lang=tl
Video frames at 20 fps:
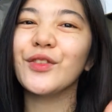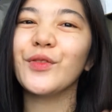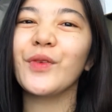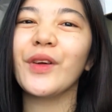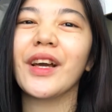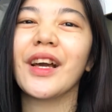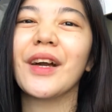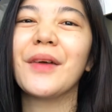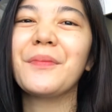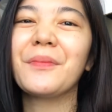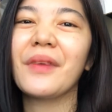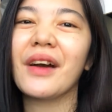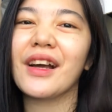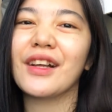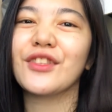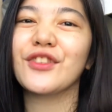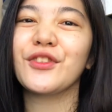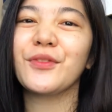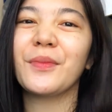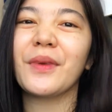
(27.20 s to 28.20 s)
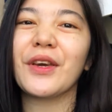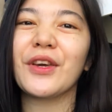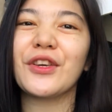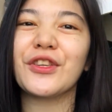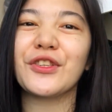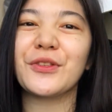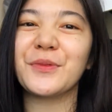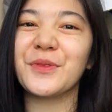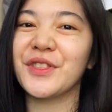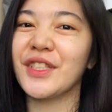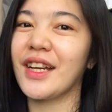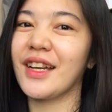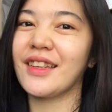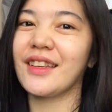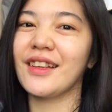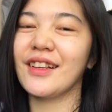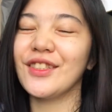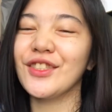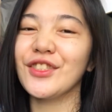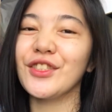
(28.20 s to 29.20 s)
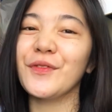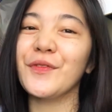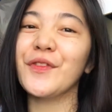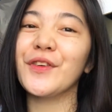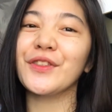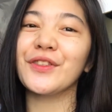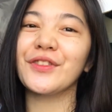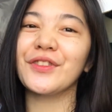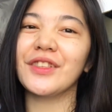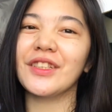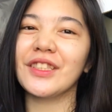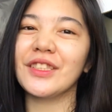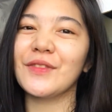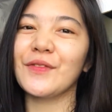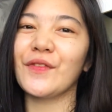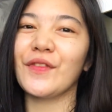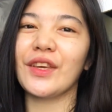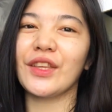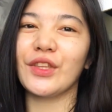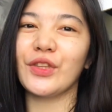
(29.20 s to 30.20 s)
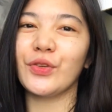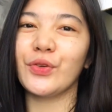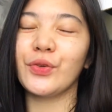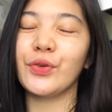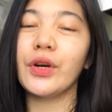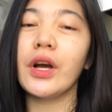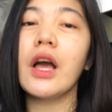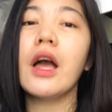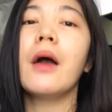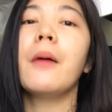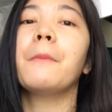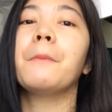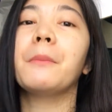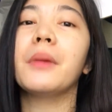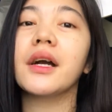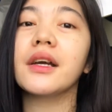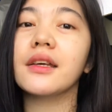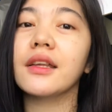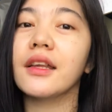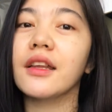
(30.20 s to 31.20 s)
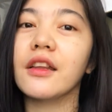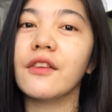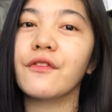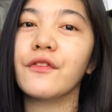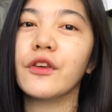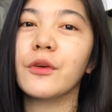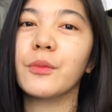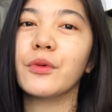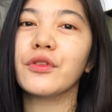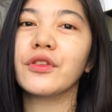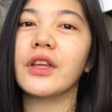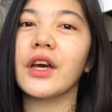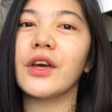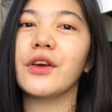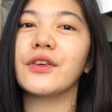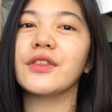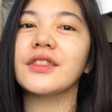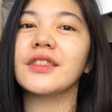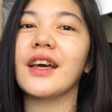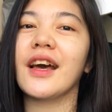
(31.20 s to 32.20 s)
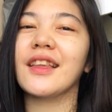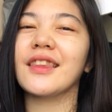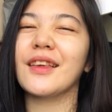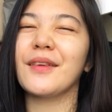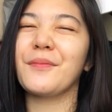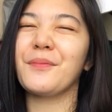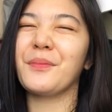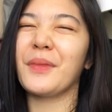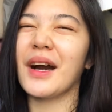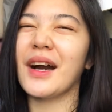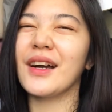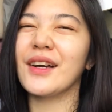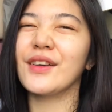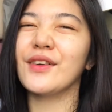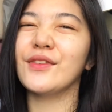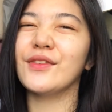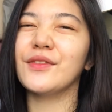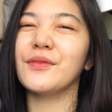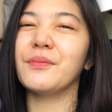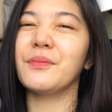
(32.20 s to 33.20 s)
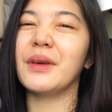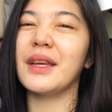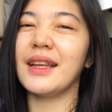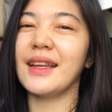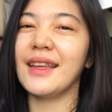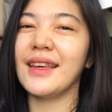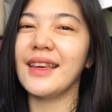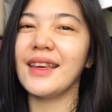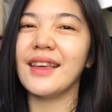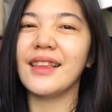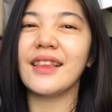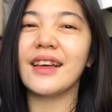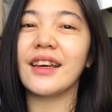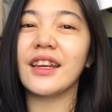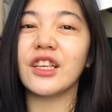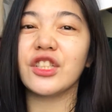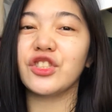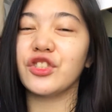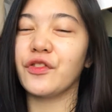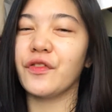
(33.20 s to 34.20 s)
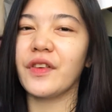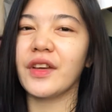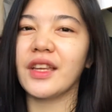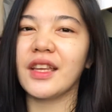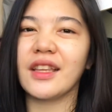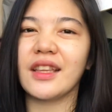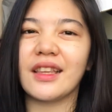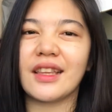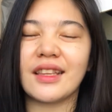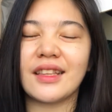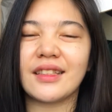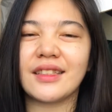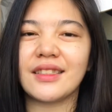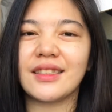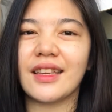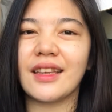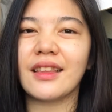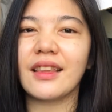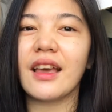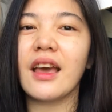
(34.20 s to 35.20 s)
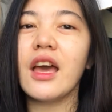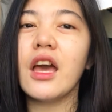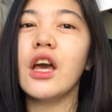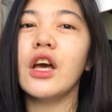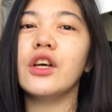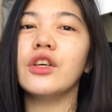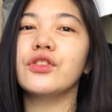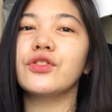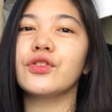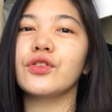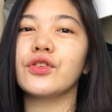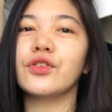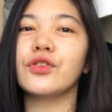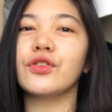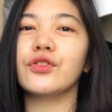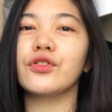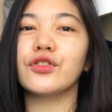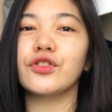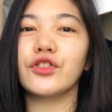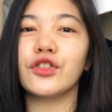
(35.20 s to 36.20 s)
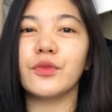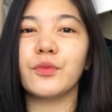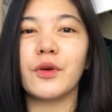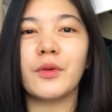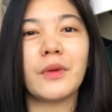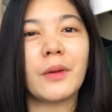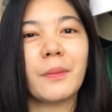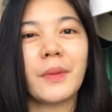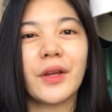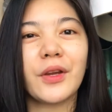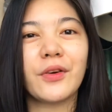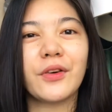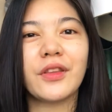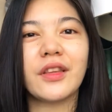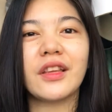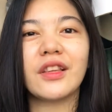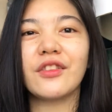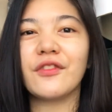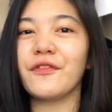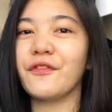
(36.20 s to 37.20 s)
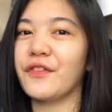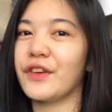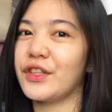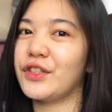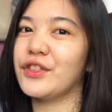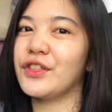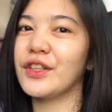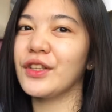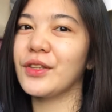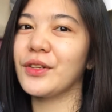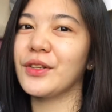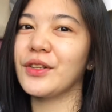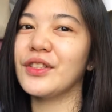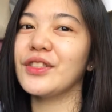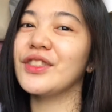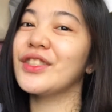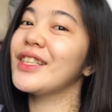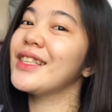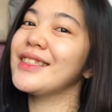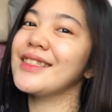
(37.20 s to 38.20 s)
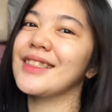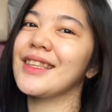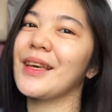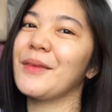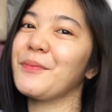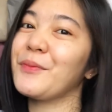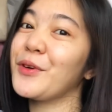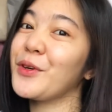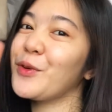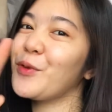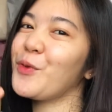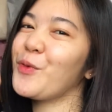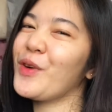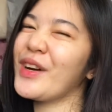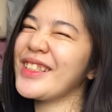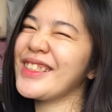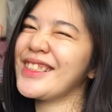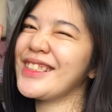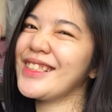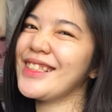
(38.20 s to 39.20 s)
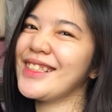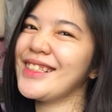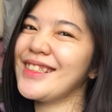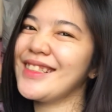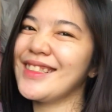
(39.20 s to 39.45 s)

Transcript: Welcome back to my YouTube channel. So for today's video, magre-review po tayo sa ating bagong bili na rejuvenating set. So kung gusto niyo po mapanood itong video nito, just keep on watching!